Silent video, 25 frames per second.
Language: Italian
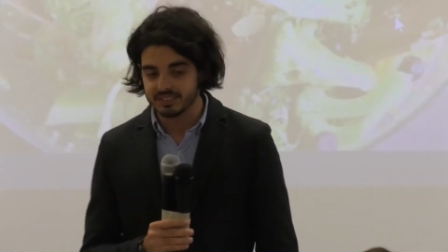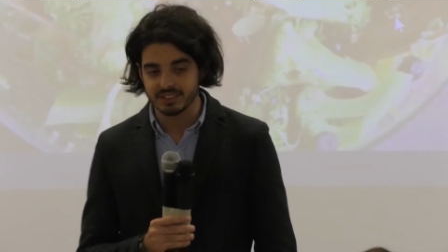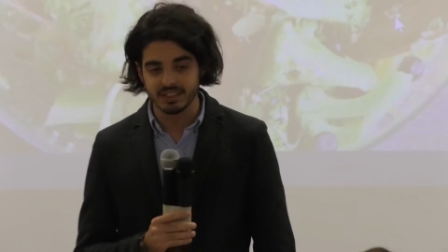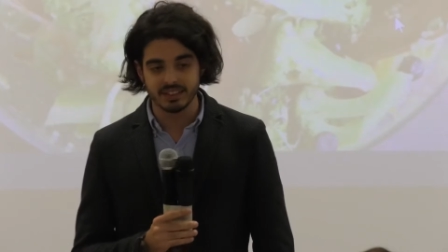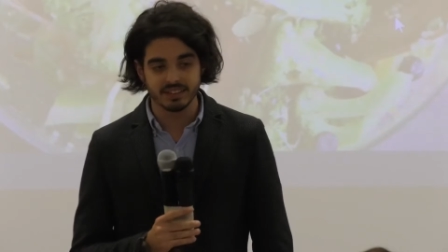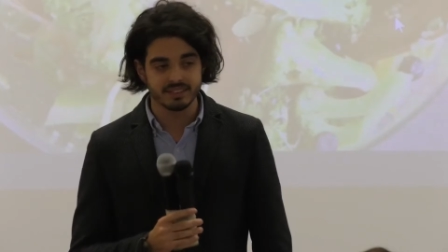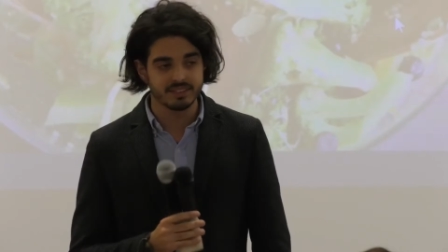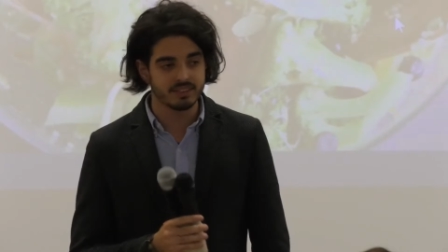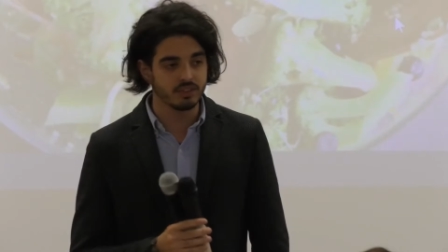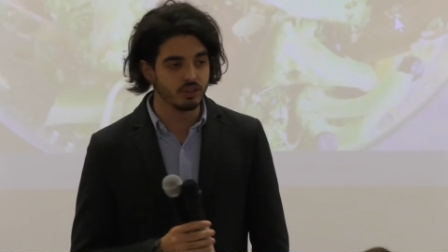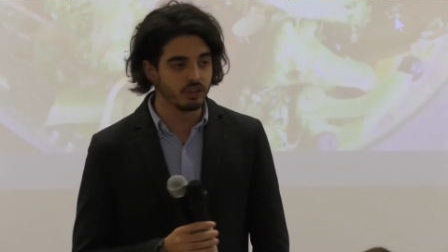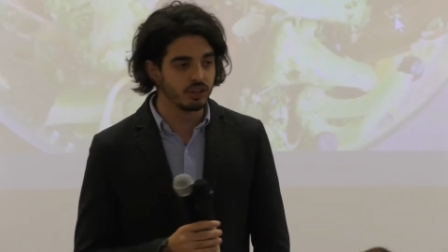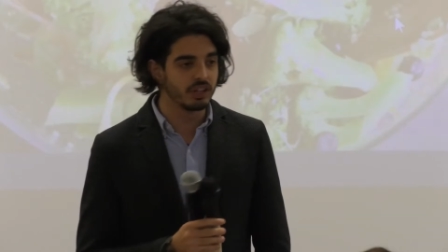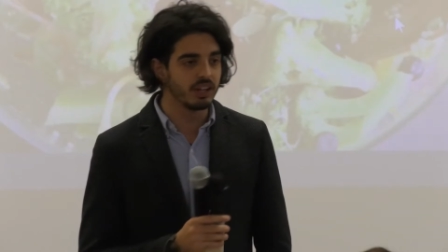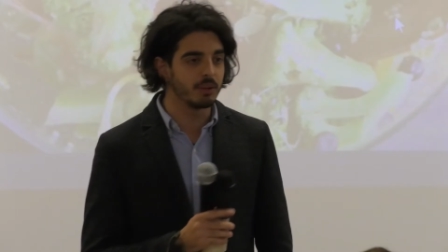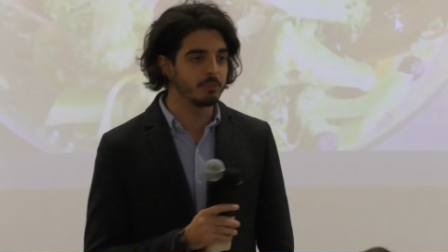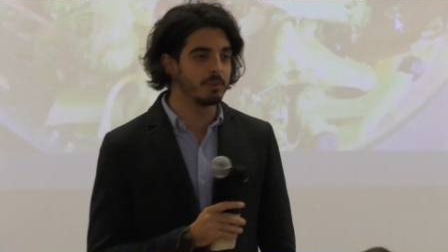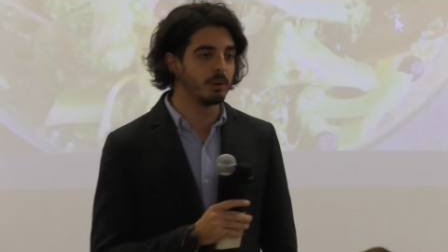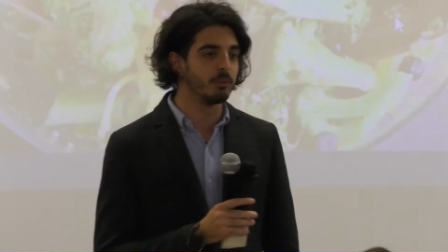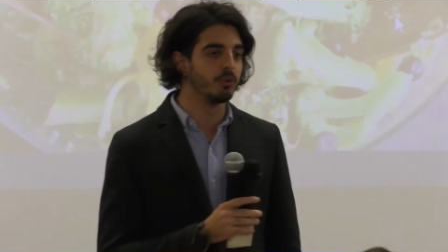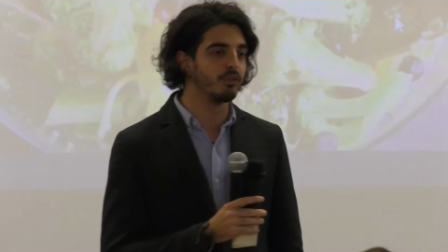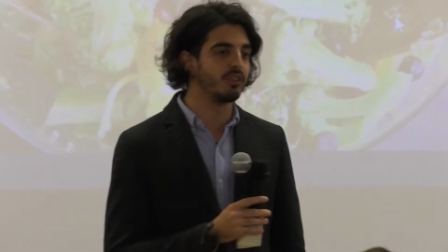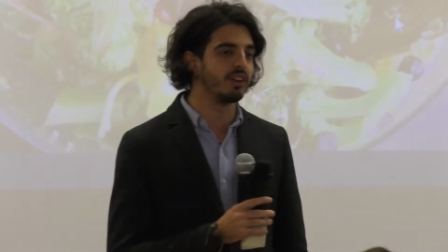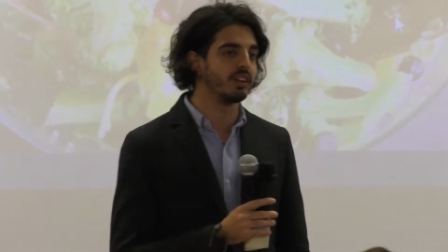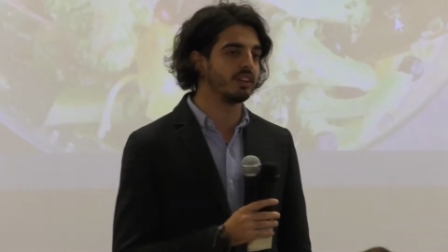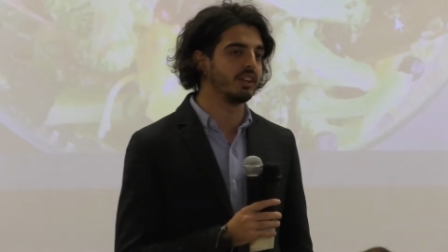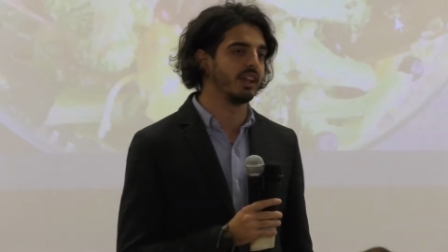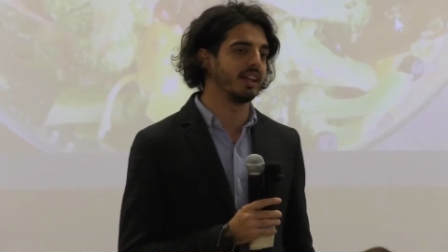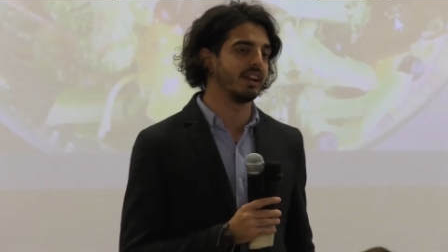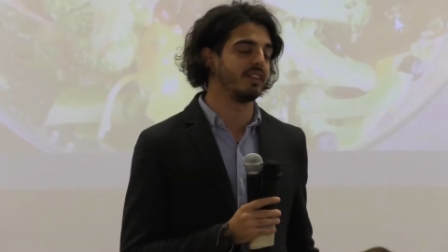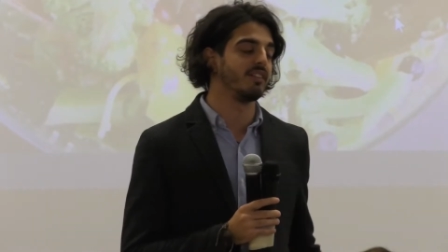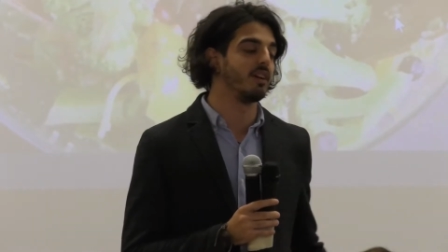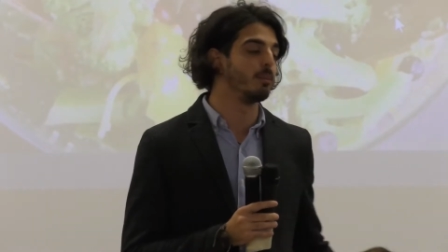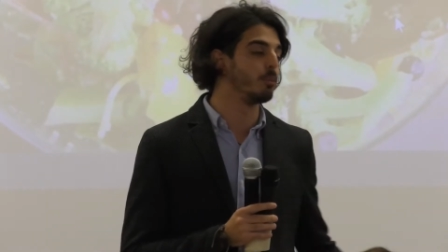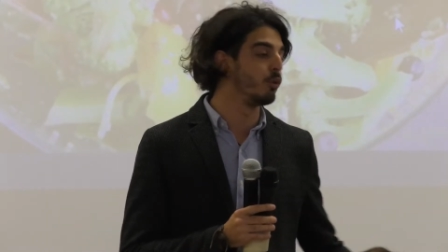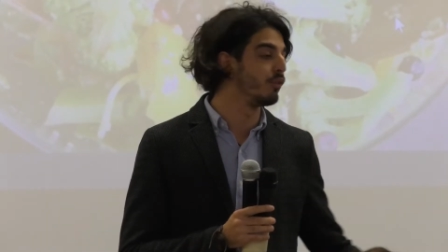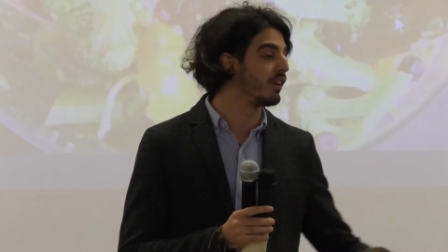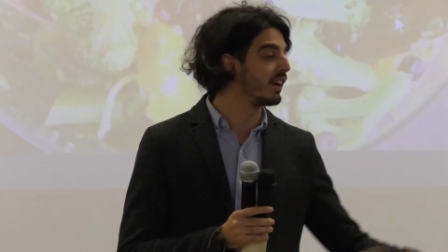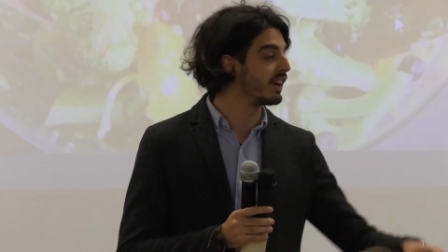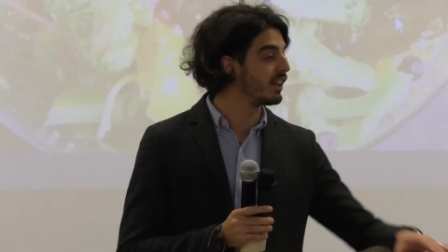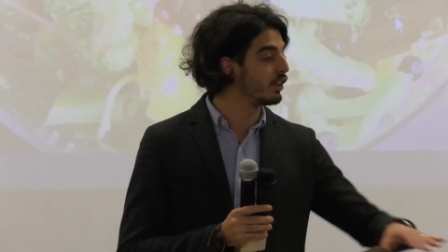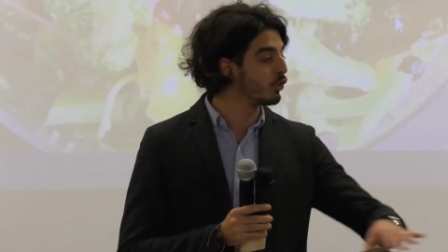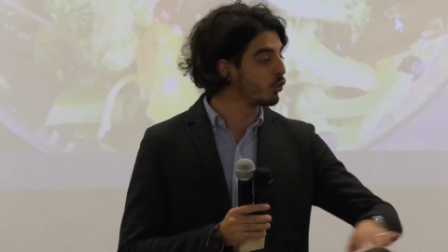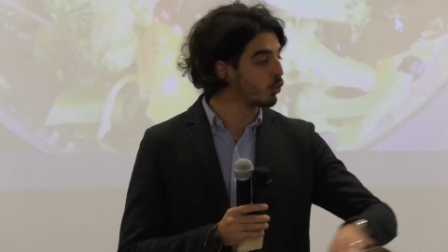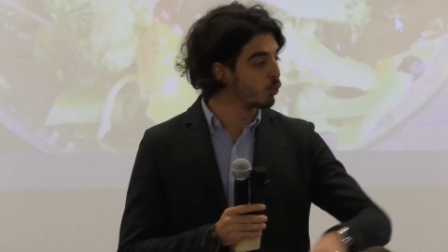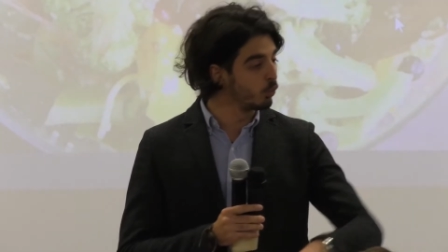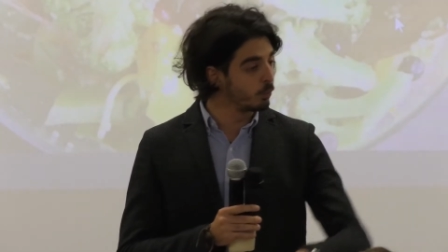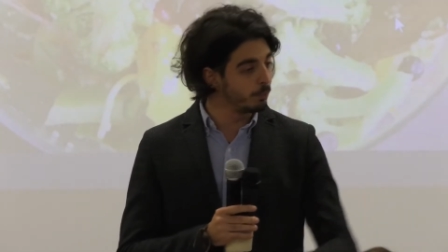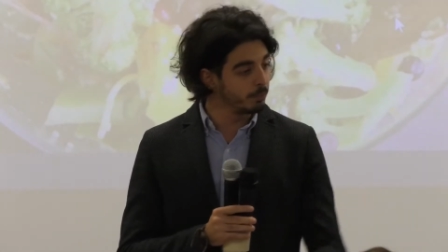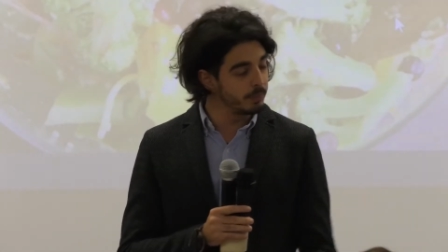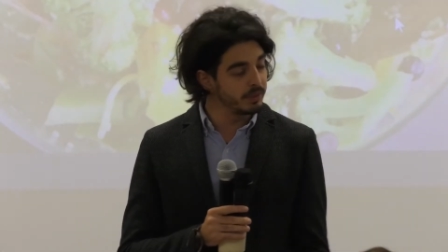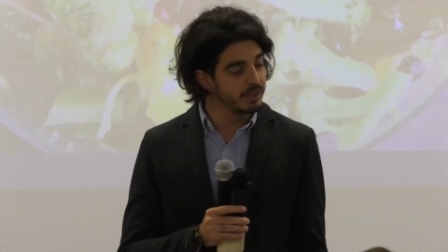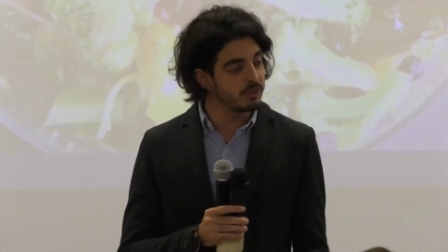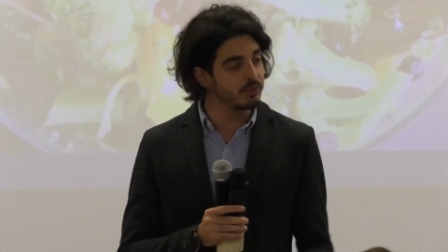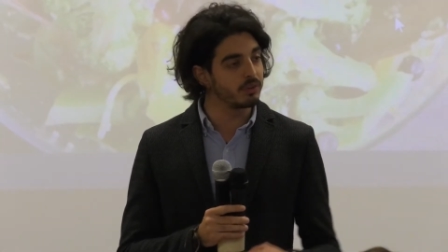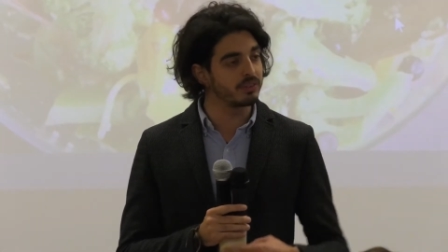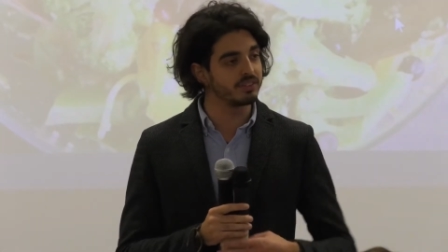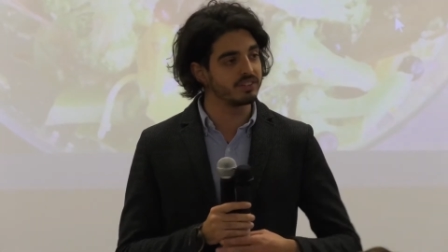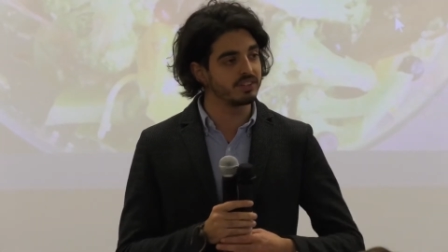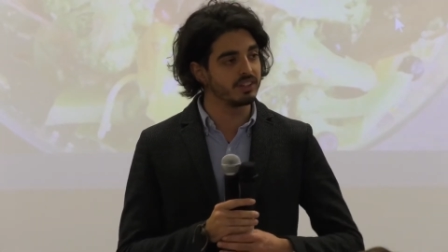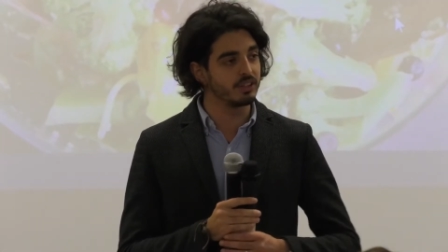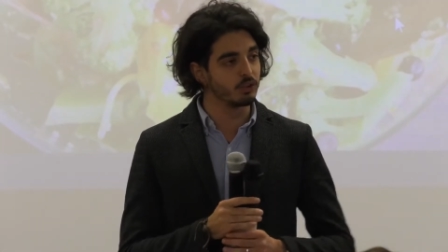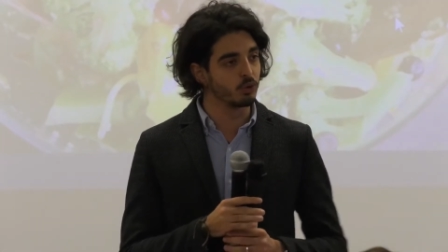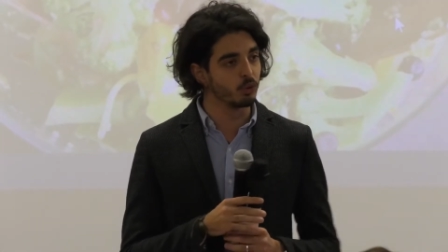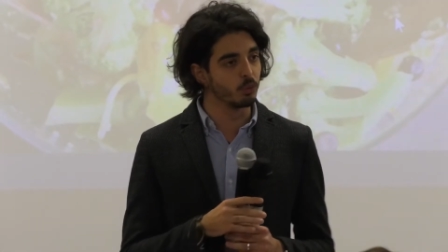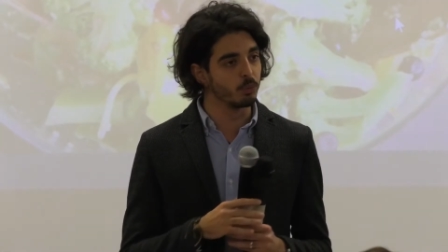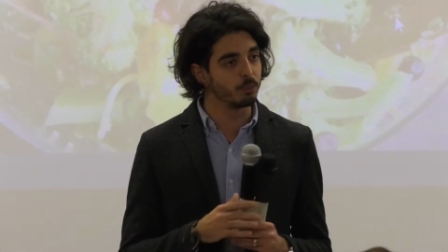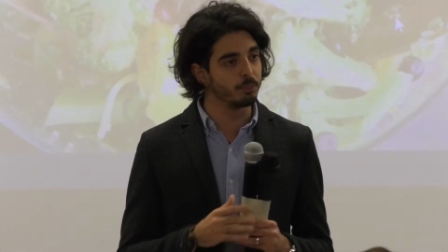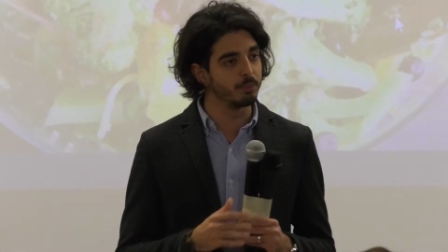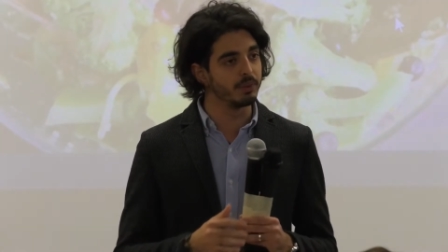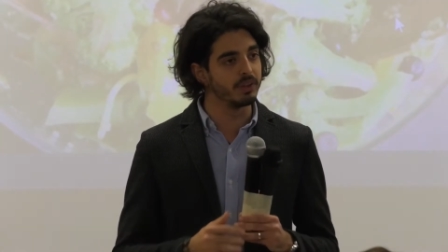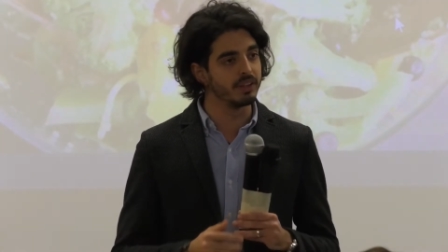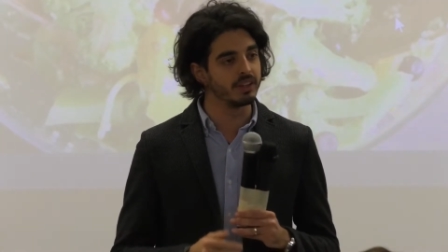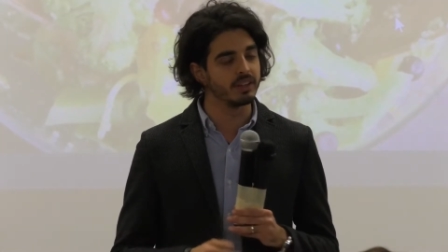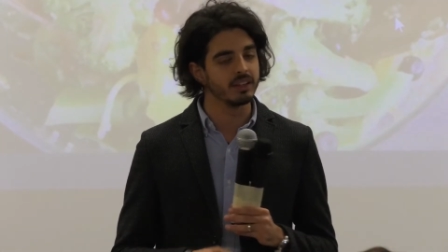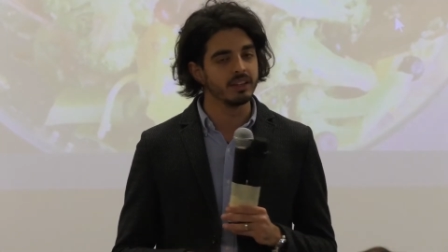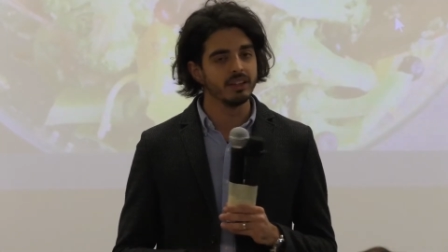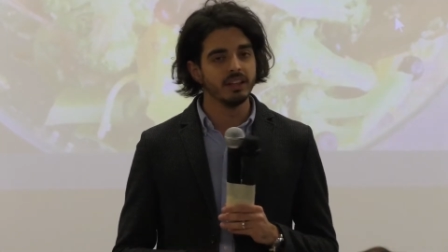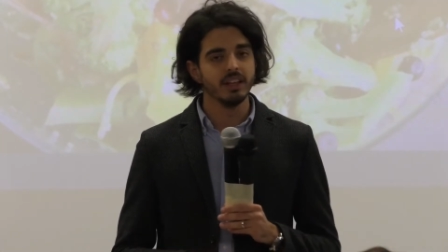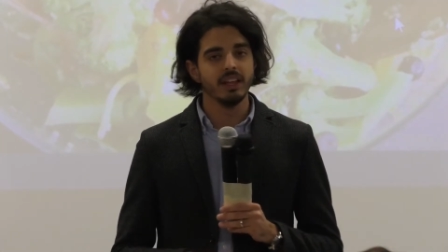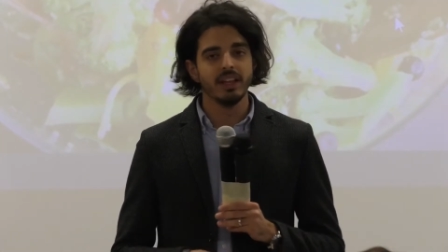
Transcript: selezioni, fatto, eravamo vari gruppi, questi gruppi